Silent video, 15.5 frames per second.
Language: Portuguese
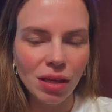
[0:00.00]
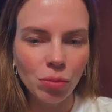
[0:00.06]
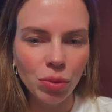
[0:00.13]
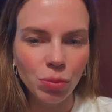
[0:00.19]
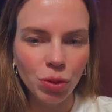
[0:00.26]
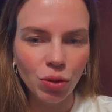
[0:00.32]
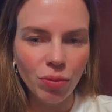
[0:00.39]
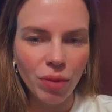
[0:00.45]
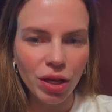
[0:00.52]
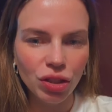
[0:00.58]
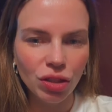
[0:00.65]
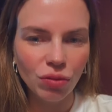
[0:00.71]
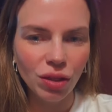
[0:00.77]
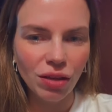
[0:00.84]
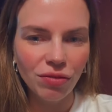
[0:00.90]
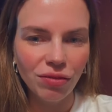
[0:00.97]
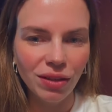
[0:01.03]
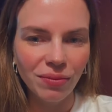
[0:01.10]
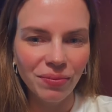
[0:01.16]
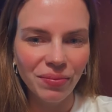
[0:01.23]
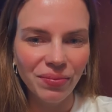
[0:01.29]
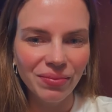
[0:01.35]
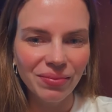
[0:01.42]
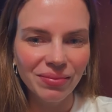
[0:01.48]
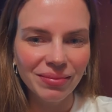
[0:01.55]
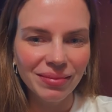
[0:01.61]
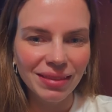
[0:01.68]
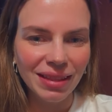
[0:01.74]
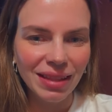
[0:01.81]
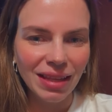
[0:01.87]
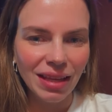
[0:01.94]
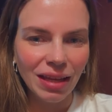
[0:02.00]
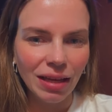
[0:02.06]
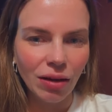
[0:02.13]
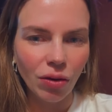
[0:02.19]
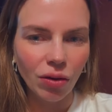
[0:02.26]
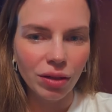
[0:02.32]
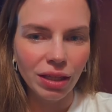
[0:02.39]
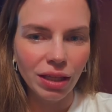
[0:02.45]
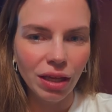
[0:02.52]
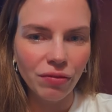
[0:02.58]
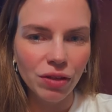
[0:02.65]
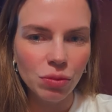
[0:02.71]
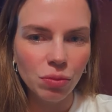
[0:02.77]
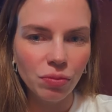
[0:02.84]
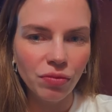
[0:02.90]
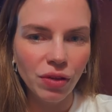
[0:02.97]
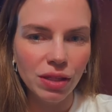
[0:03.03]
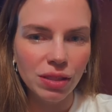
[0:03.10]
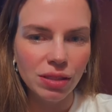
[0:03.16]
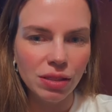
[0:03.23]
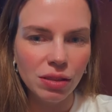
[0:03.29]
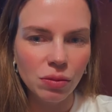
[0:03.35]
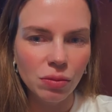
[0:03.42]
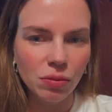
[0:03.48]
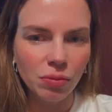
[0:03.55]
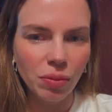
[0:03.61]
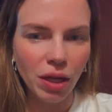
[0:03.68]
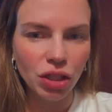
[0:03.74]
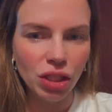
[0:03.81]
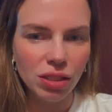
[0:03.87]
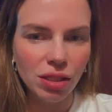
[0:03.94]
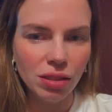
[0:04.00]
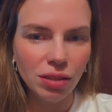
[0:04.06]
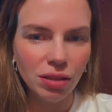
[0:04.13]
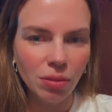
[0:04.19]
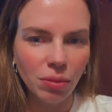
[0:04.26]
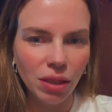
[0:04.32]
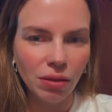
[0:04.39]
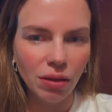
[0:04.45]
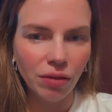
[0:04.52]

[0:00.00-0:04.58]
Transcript: sempre, porque o MED não tem fim. Ó, ninguém fez, fez para gestante também.